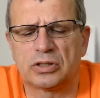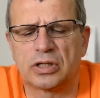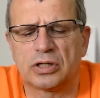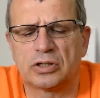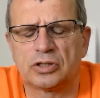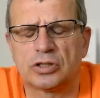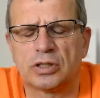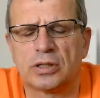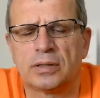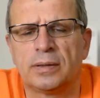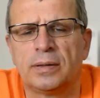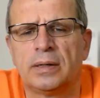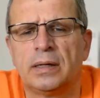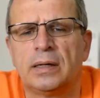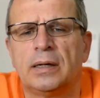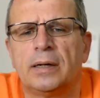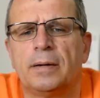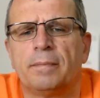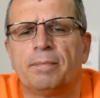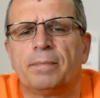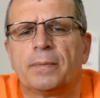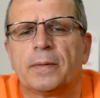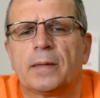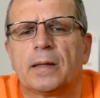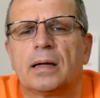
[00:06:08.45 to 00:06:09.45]
Także
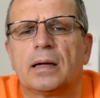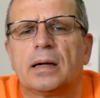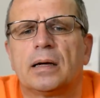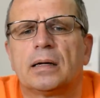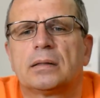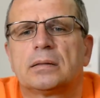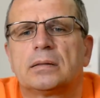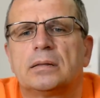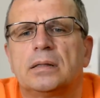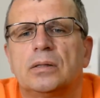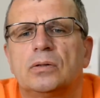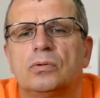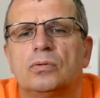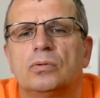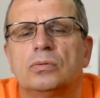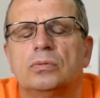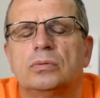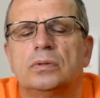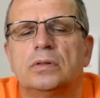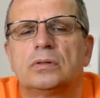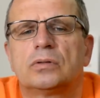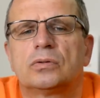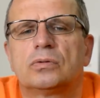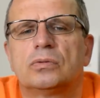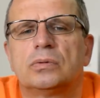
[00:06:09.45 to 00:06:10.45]
artykuł
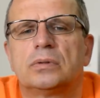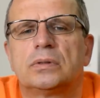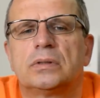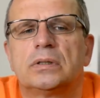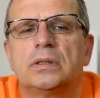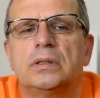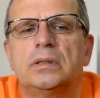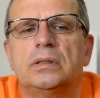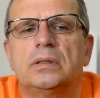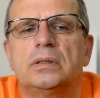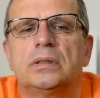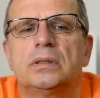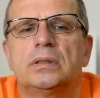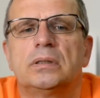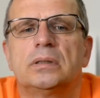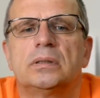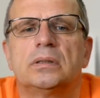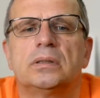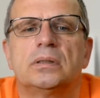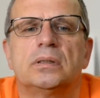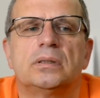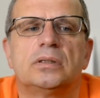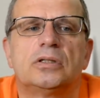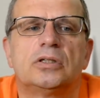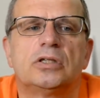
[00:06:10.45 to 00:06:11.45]

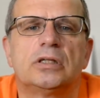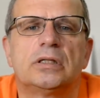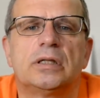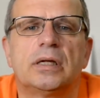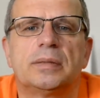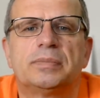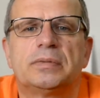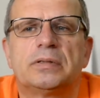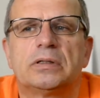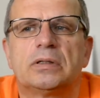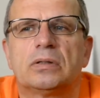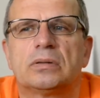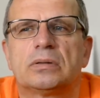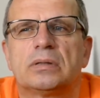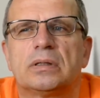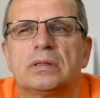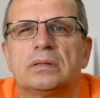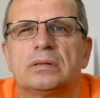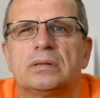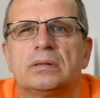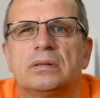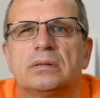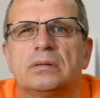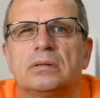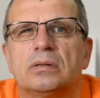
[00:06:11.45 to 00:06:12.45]
dyskusyjny, czy te
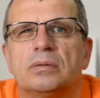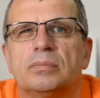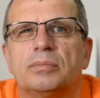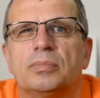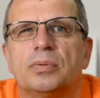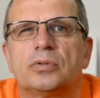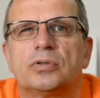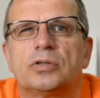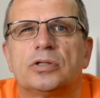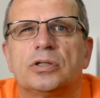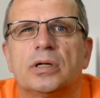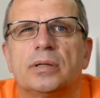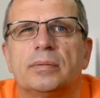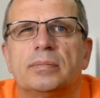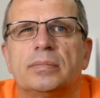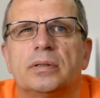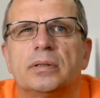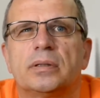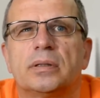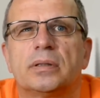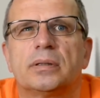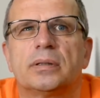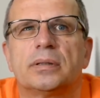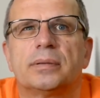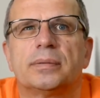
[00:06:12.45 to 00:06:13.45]
psychotesty są
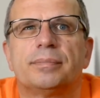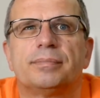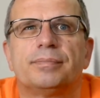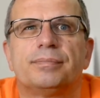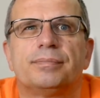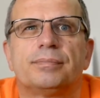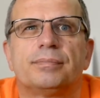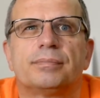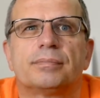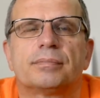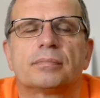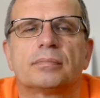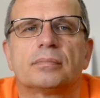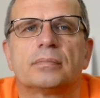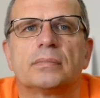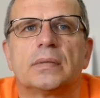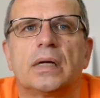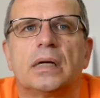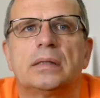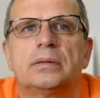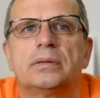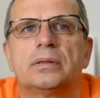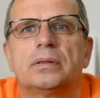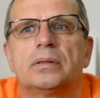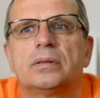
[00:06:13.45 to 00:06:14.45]
potrzebne,
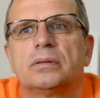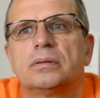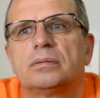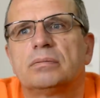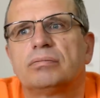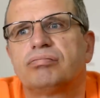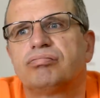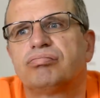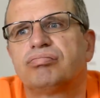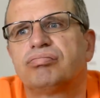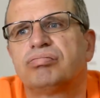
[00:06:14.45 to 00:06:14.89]
no